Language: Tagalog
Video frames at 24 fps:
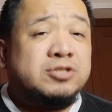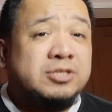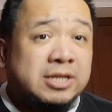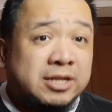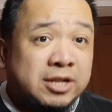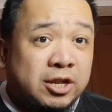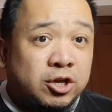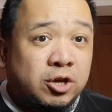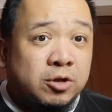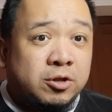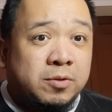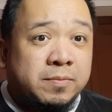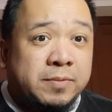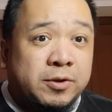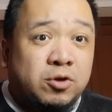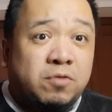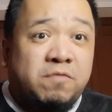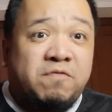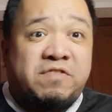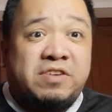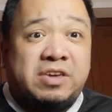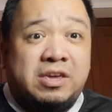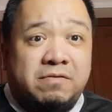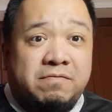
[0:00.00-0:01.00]
Tingnan nyo naman
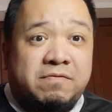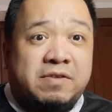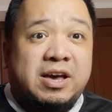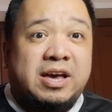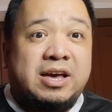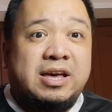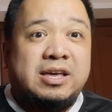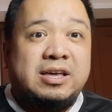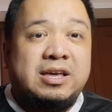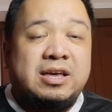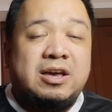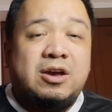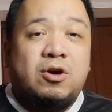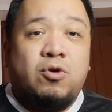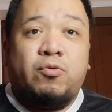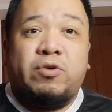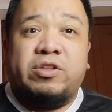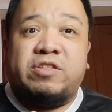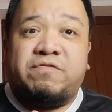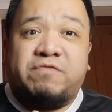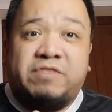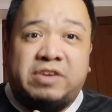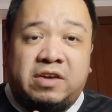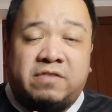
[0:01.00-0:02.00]
yung Viva
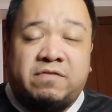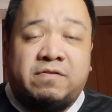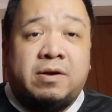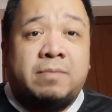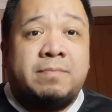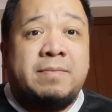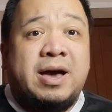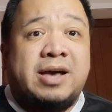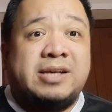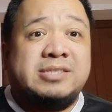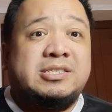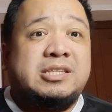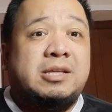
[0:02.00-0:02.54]
with Viva Max,